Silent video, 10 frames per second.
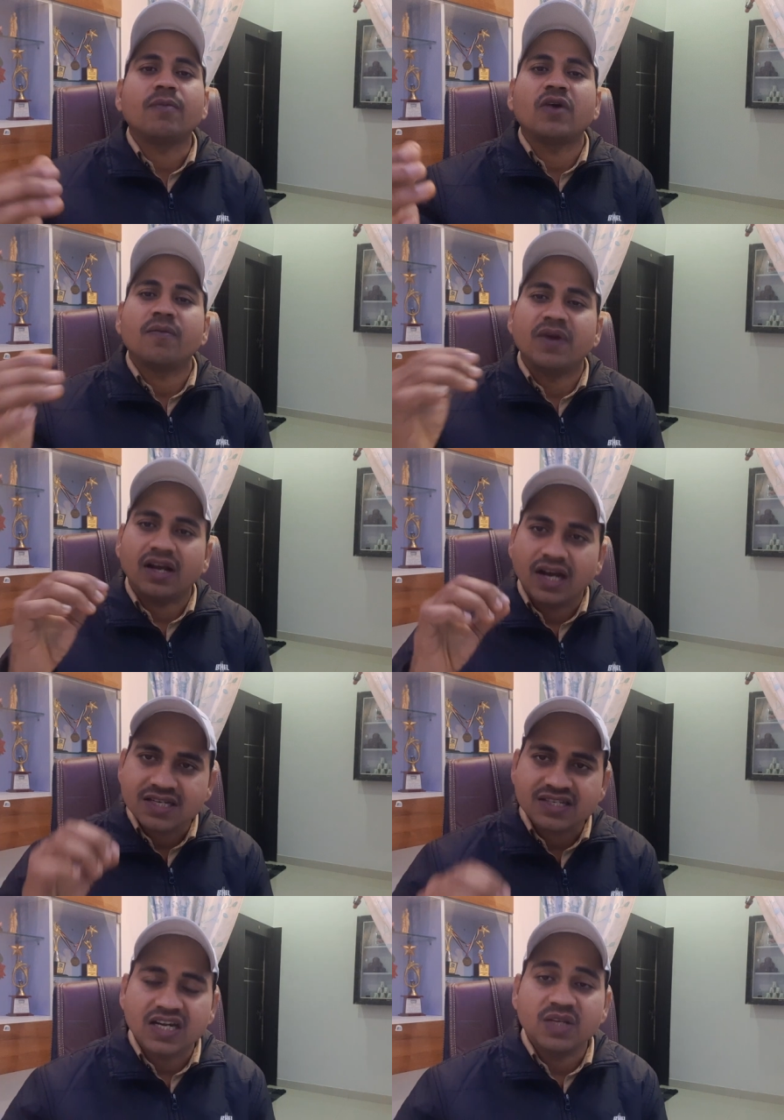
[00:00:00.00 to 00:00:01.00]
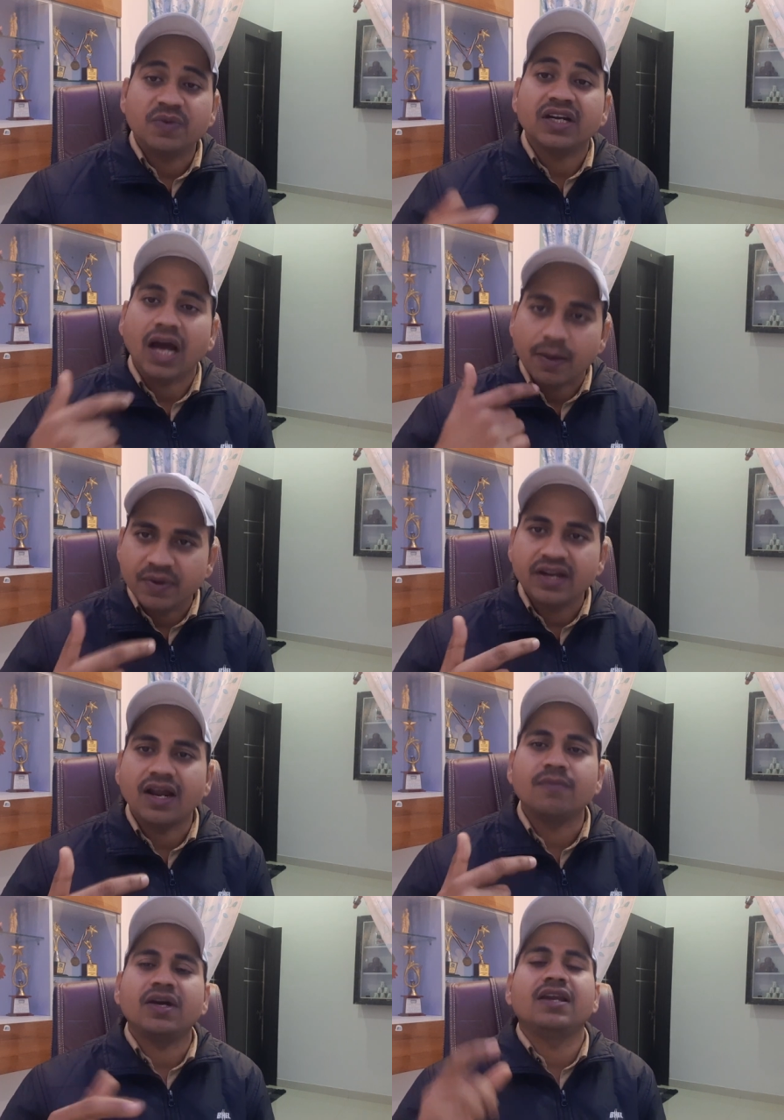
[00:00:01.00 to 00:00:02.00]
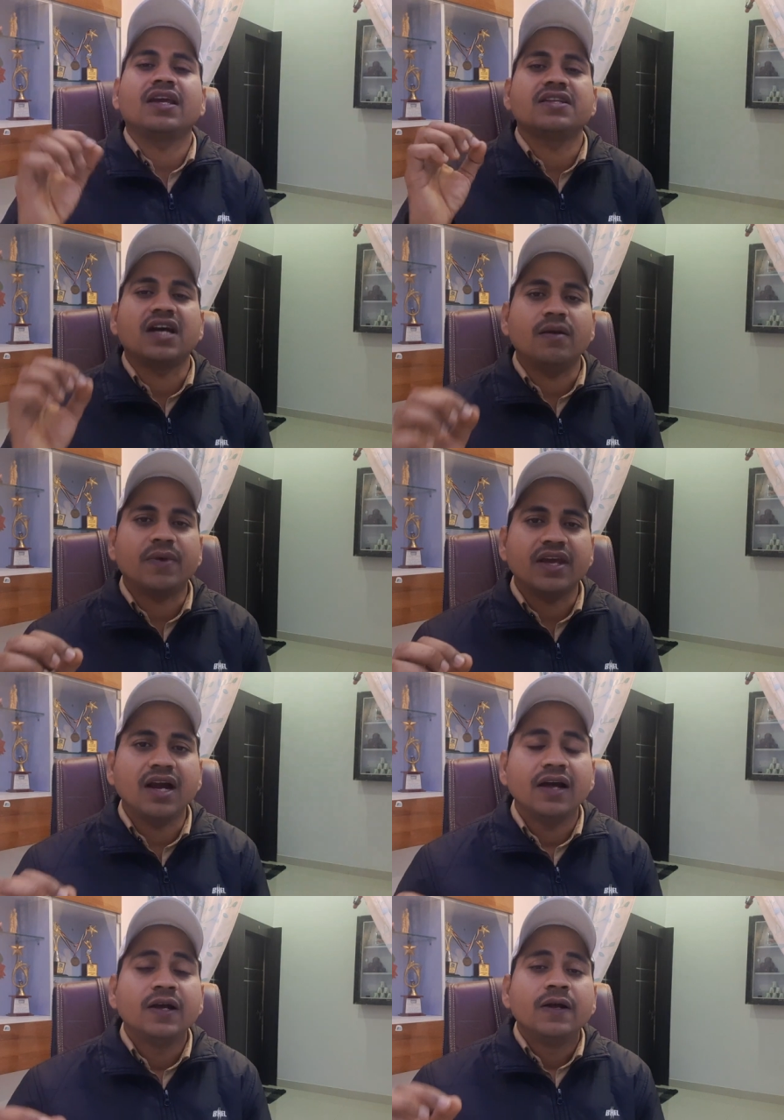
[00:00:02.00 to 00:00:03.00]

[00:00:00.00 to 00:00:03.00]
आपका अपना कास्ट सर्टिफिकेट अपने नाम का लेके जाना पड़ेगा